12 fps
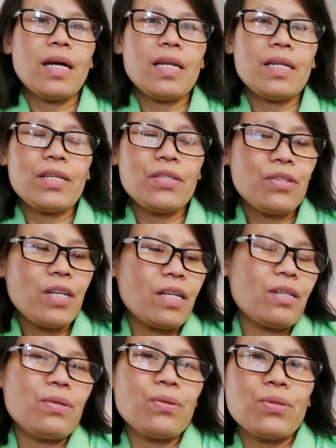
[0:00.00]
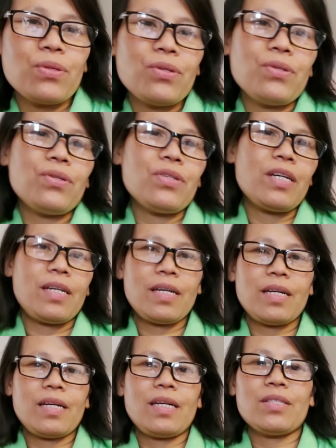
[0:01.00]
Andin yun, nagluto
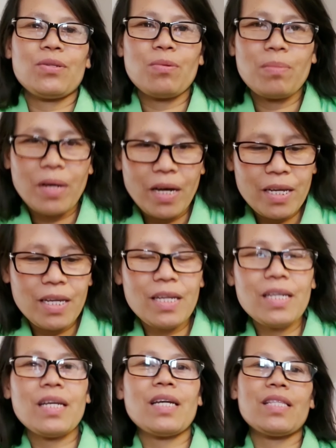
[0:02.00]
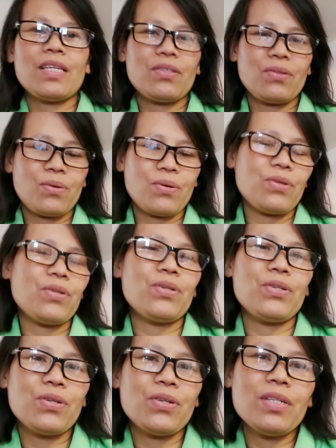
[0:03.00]
at kumain at ito.
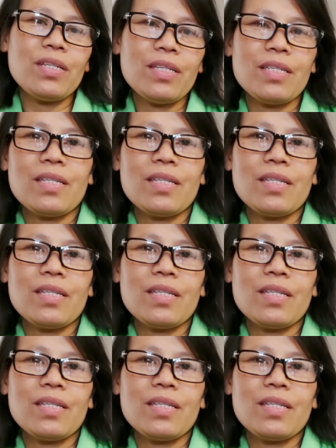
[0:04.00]
Yun,